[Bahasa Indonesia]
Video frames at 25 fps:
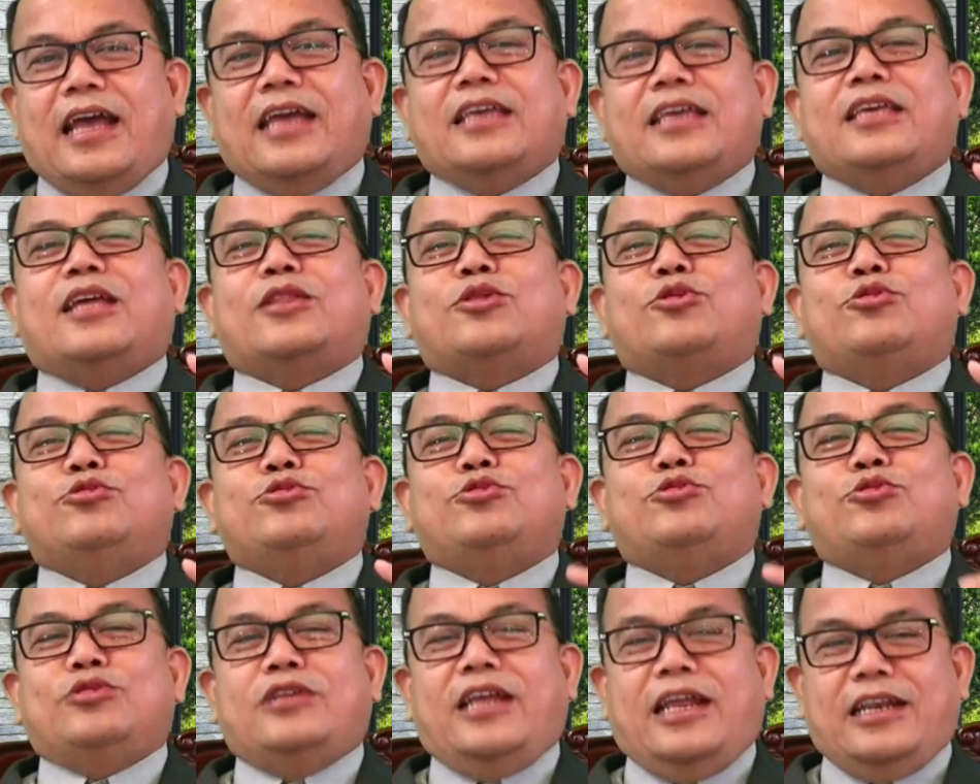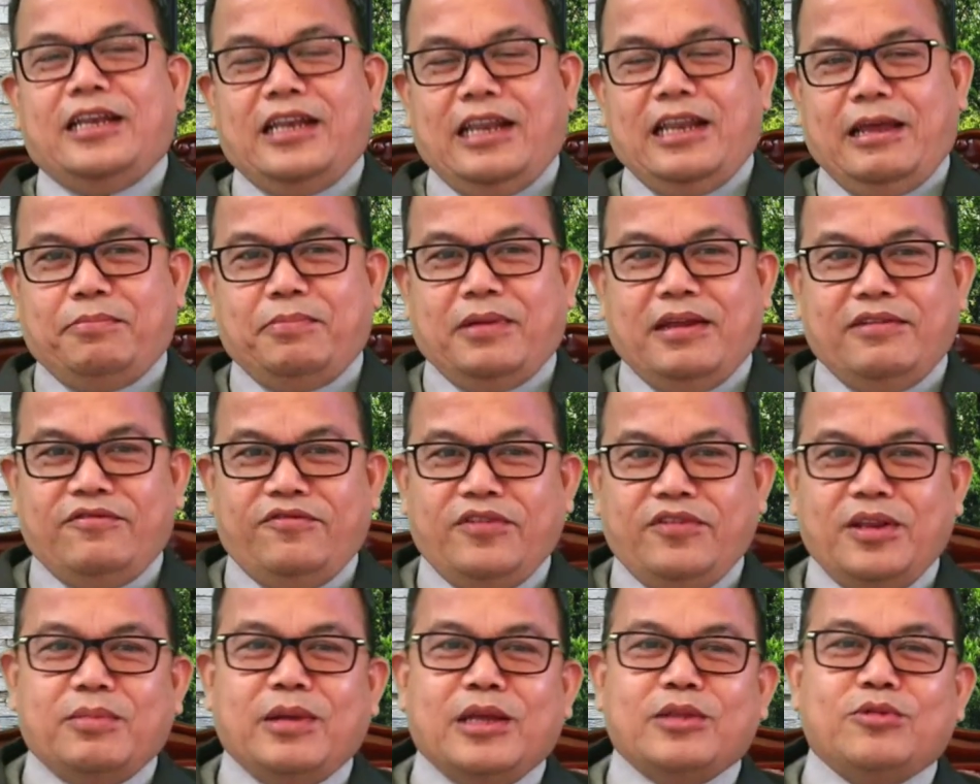ayat 7 dan
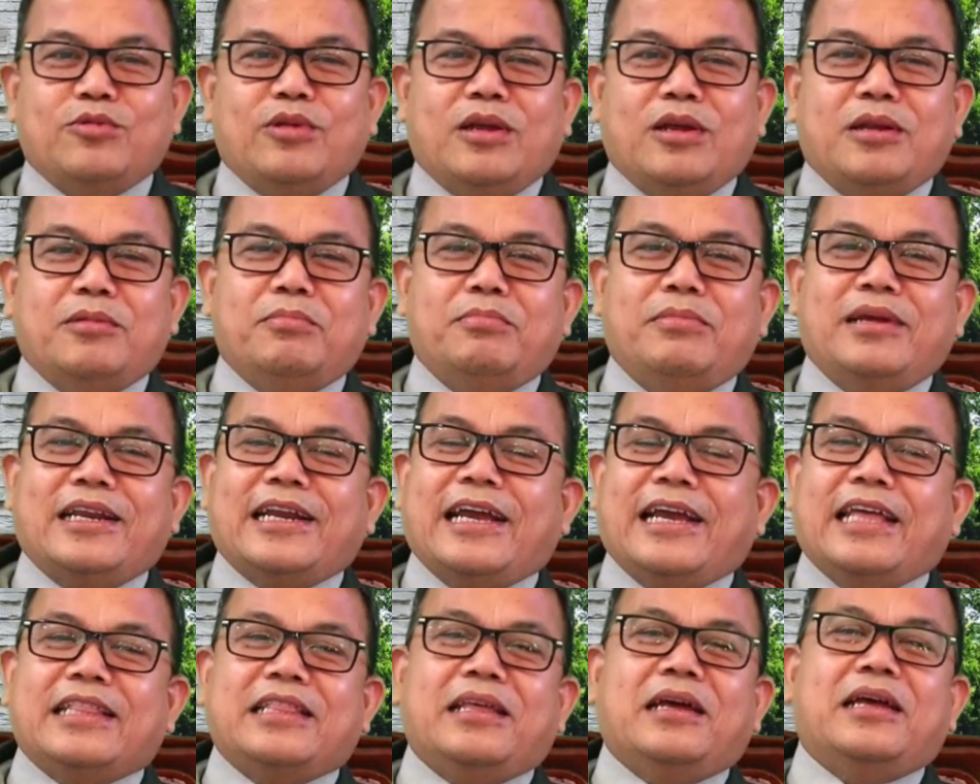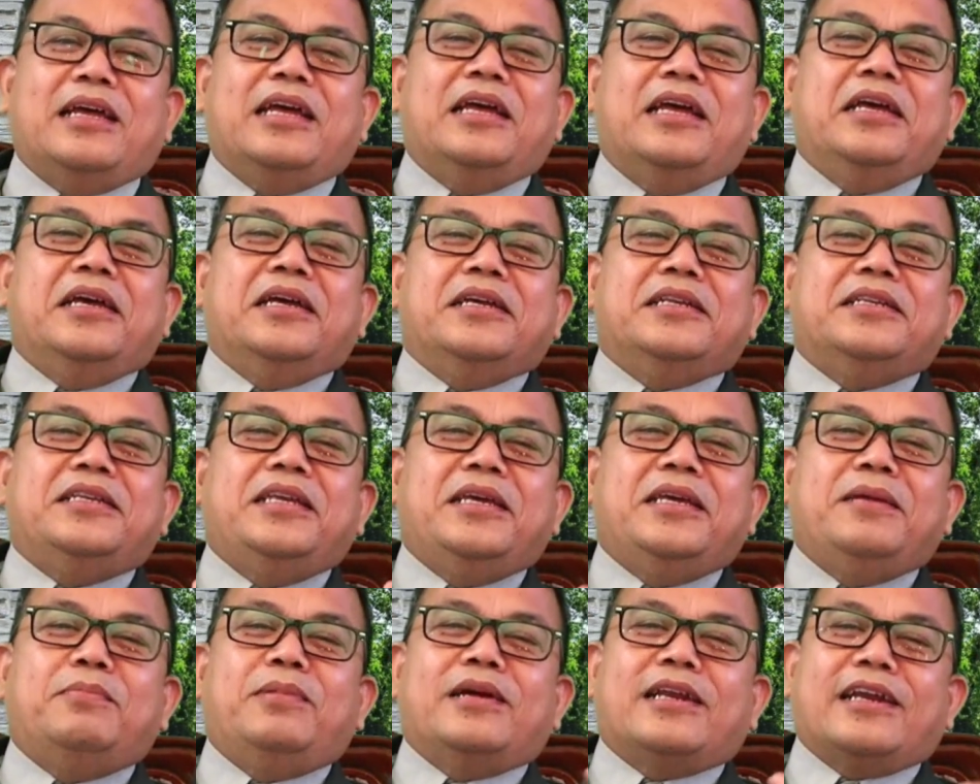8 firman Tuhan berkata
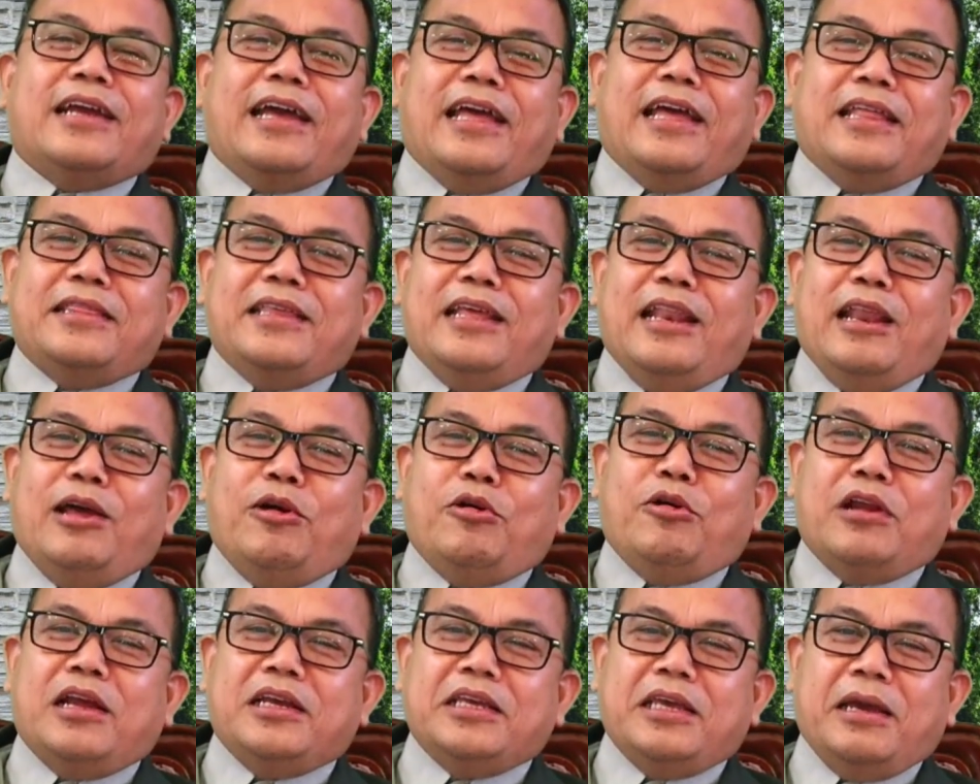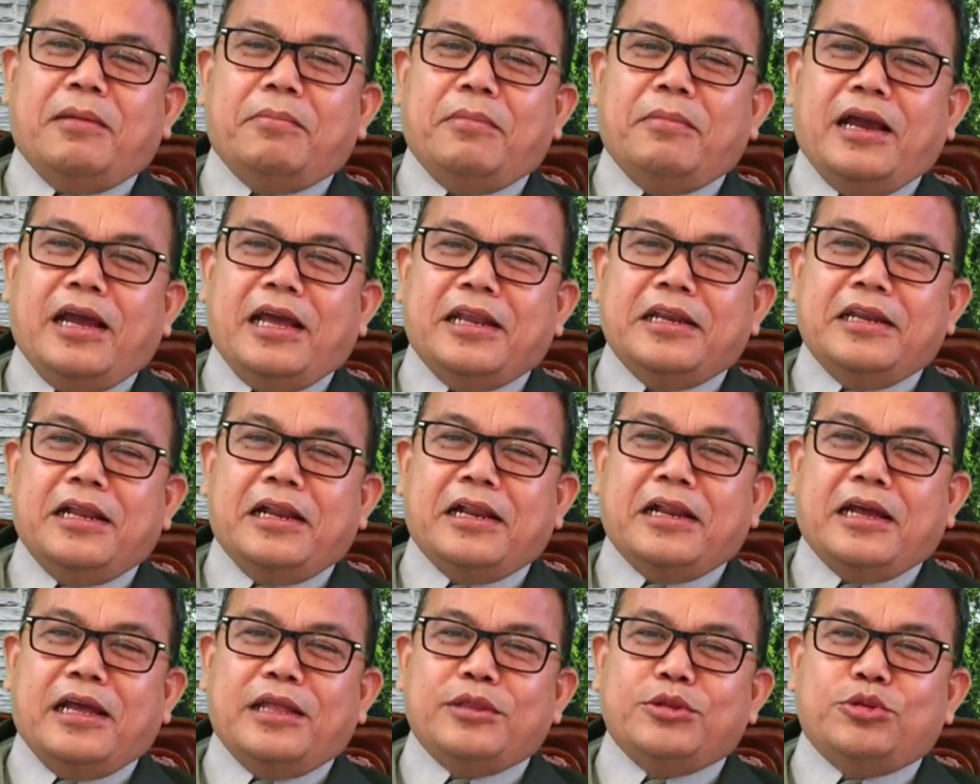Diberkatilah orang yang
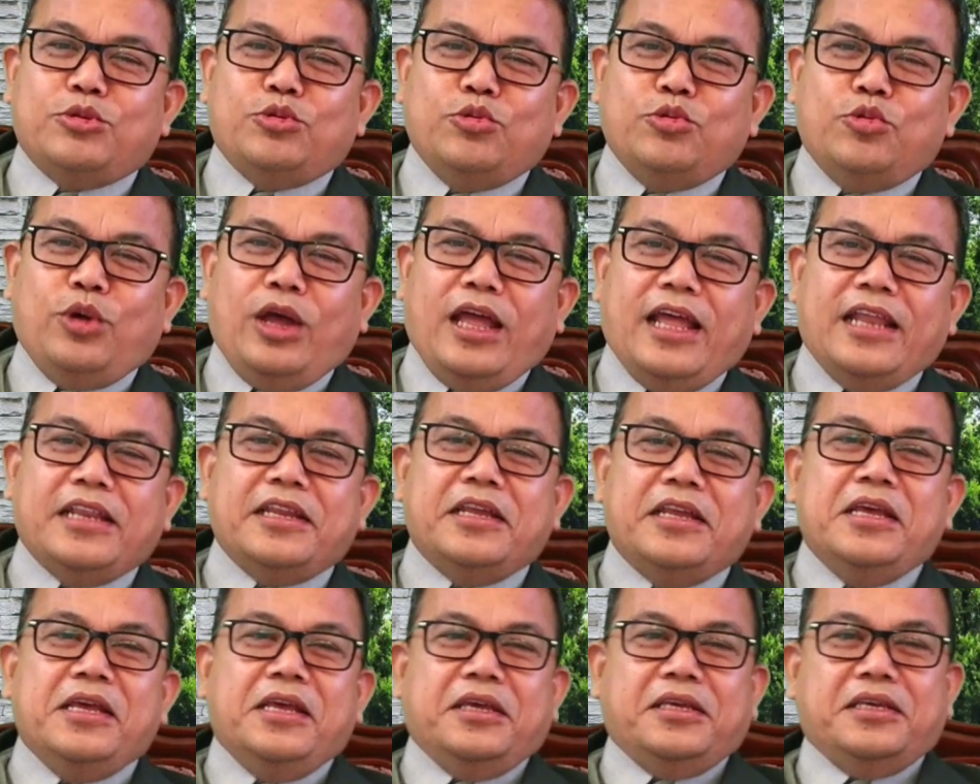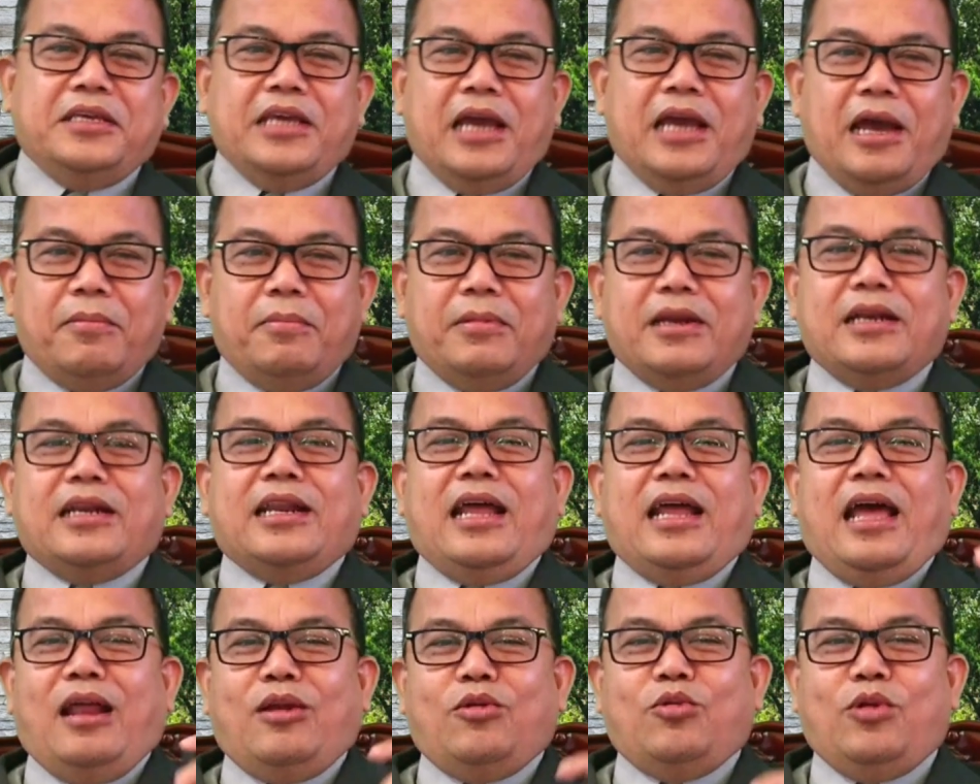mengandalkan Tuhan, yang
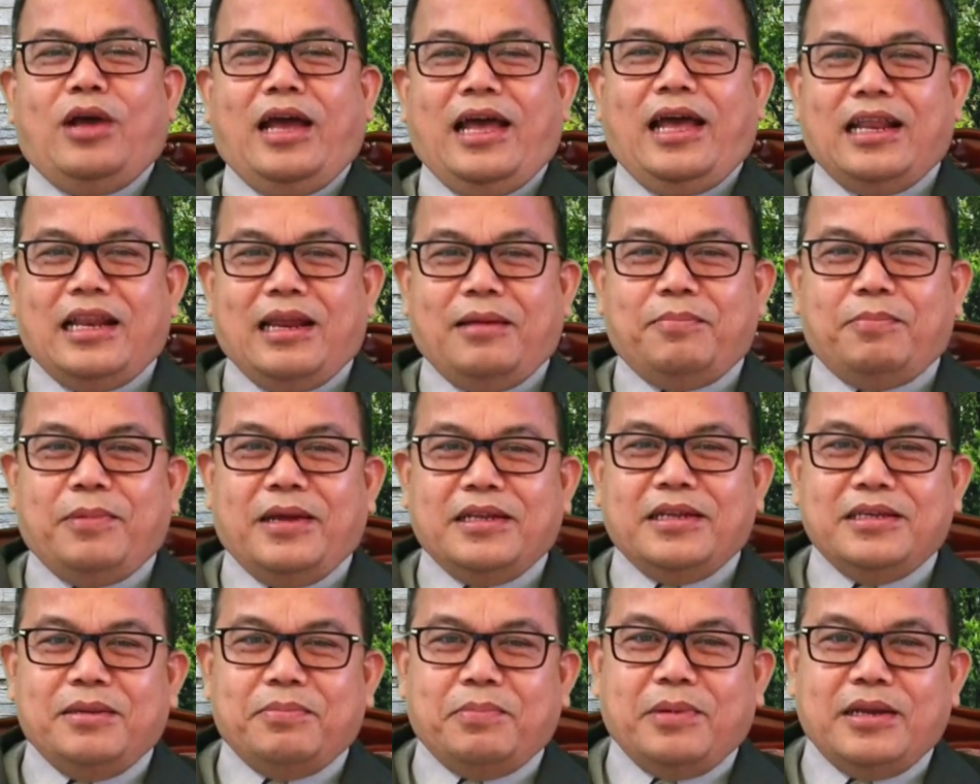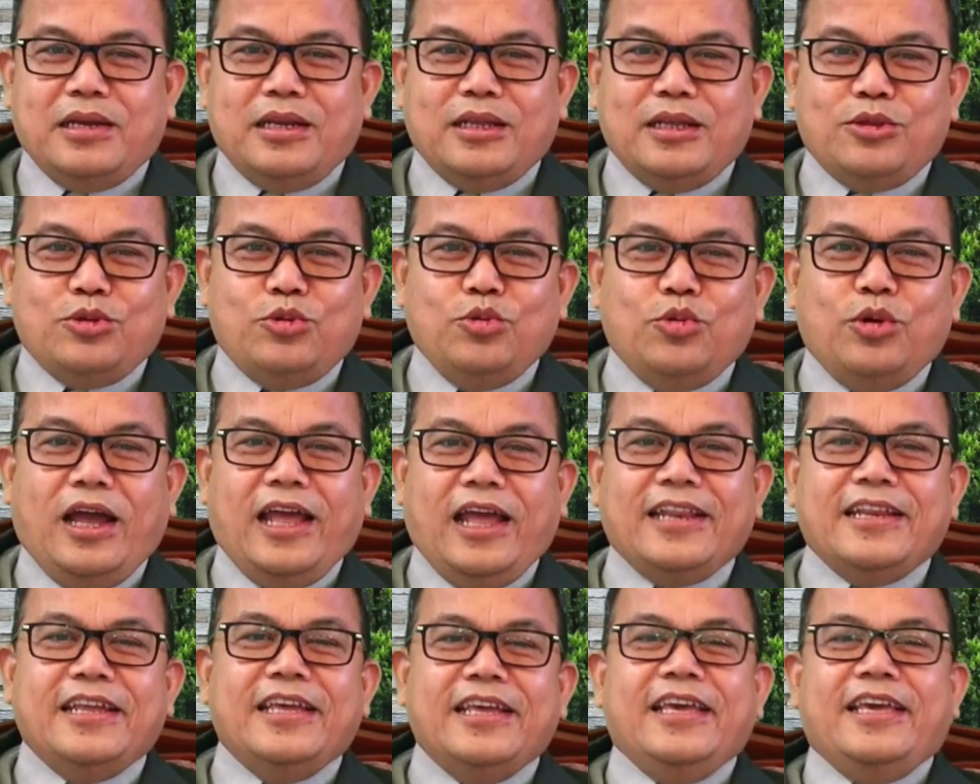menaruh harapannya pada
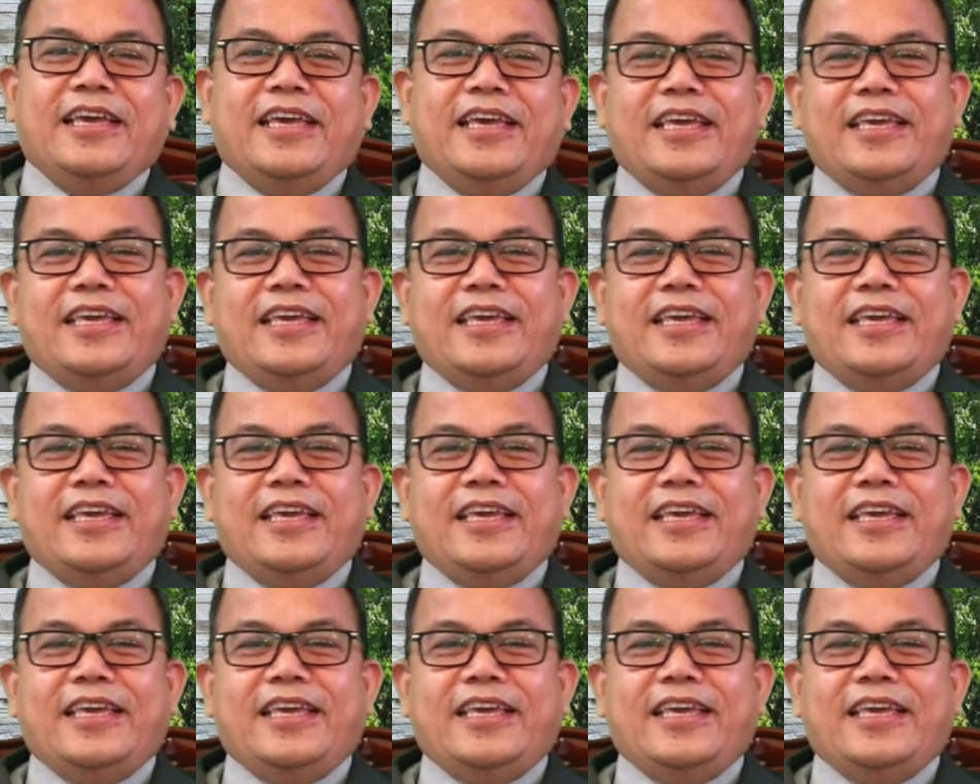Tuhan.